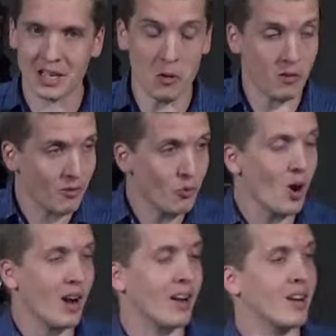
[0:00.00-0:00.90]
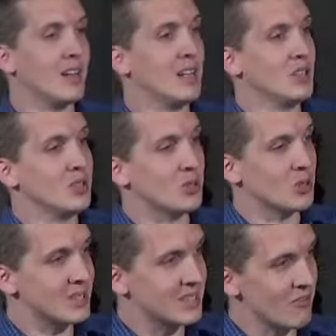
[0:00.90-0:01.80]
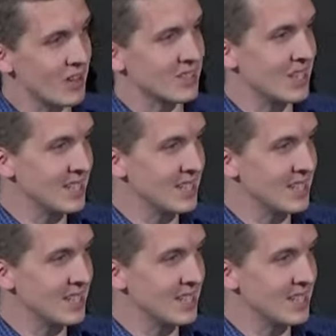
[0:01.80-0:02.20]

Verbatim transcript: Et on va voir que ces versets,